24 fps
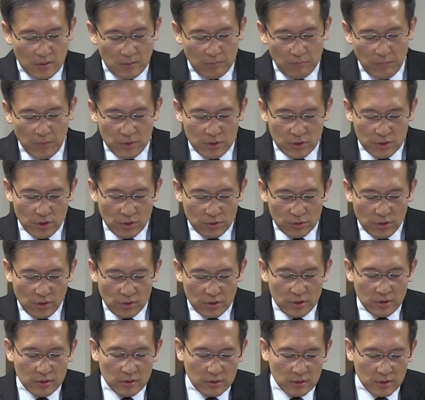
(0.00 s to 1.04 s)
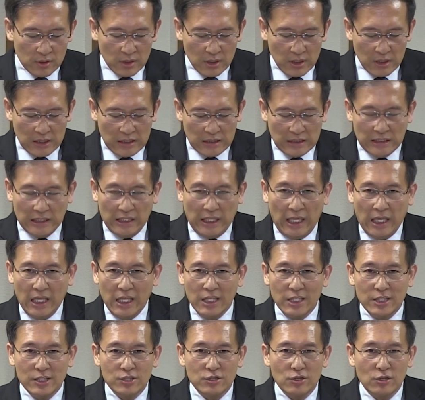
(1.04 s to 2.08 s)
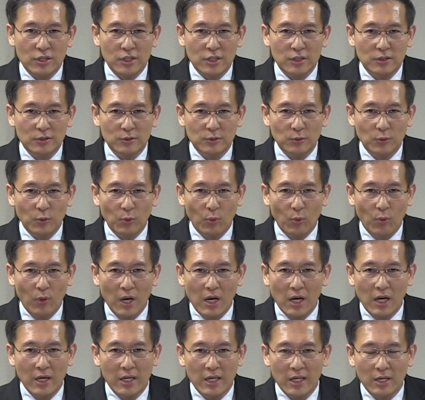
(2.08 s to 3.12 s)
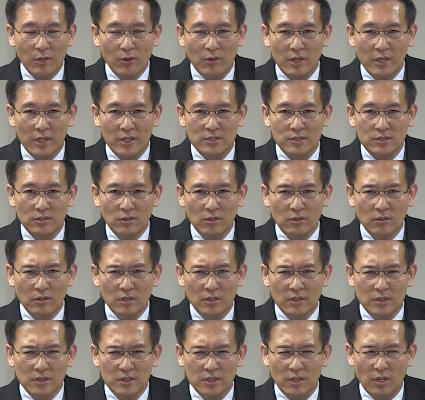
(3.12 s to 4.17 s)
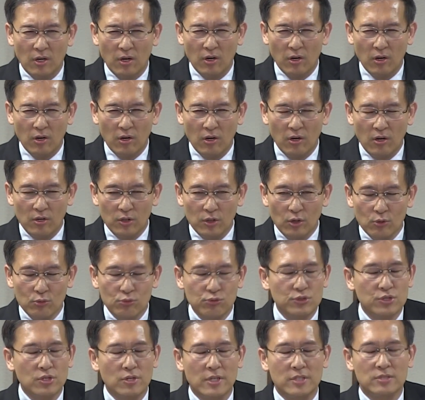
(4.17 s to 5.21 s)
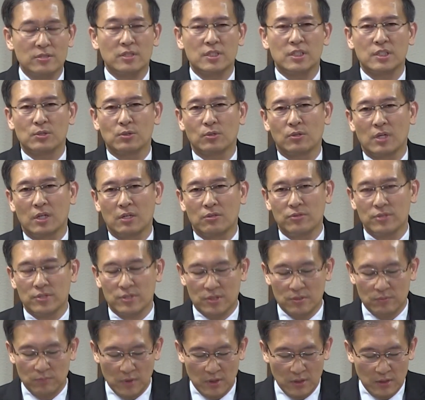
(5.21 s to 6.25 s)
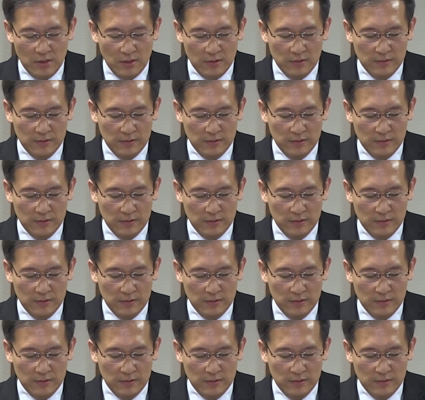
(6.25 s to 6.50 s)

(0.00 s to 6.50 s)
먼저 성경은 개인적인 화에 관해서 여러 구절에서 기록하고 있습니다.